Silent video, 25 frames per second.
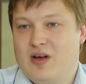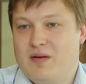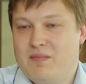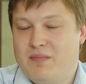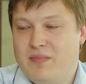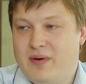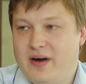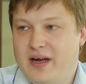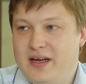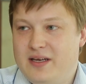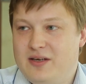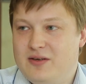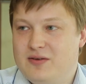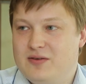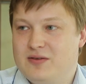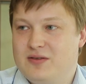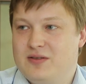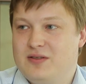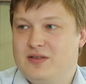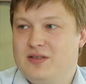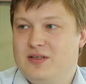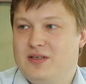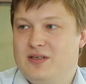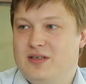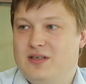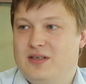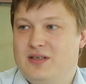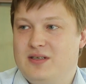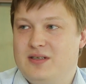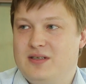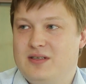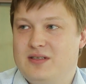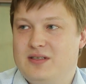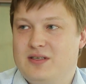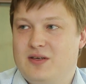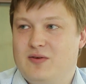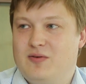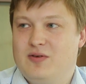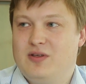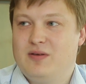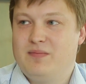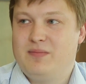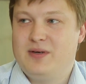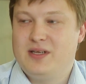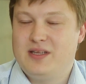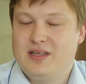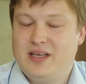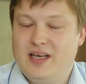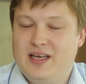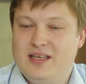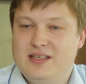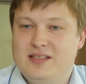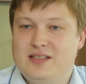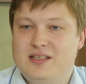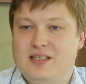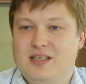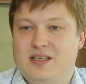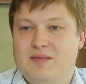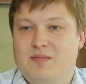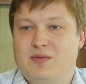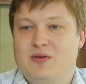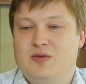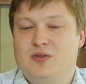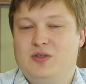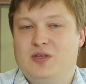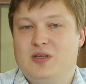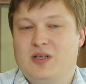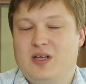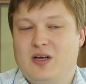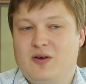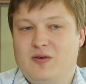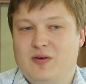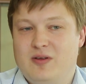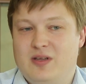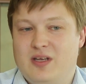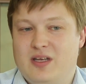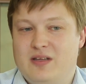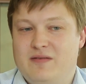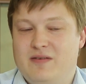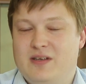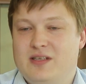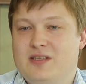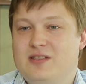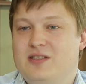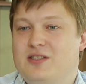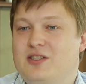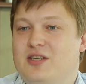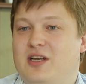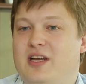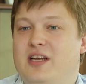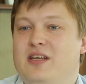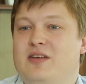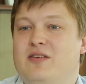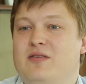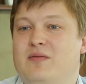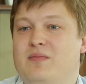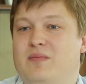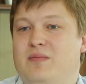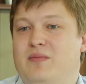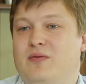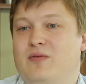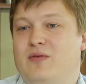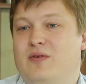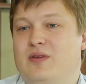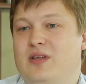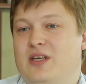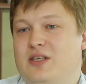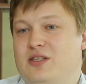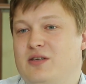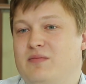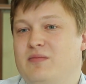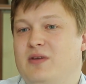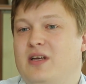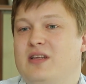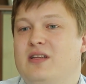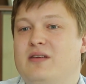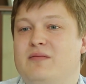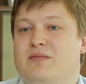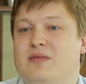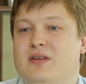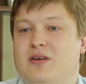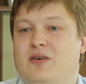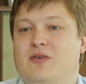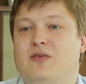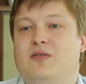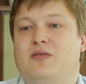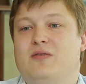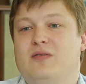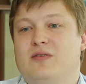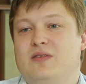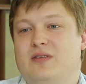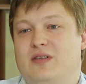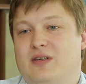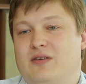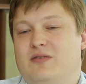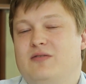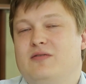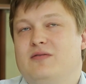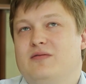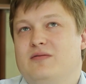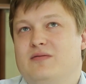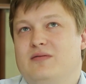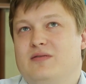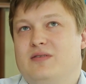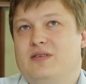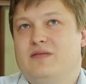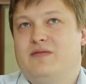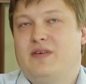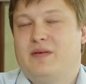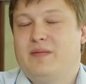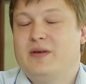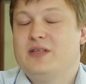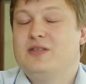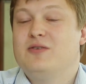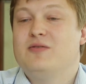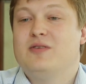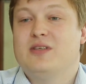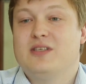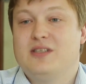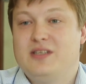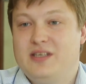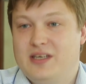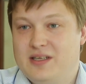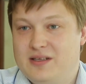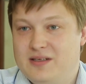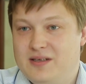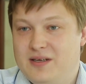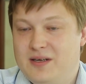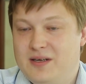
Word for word: компанию с, э, с какой-то претензией и получила какой-то ответ. К сожалению, по нашим данным, такой такой информации у нас нет.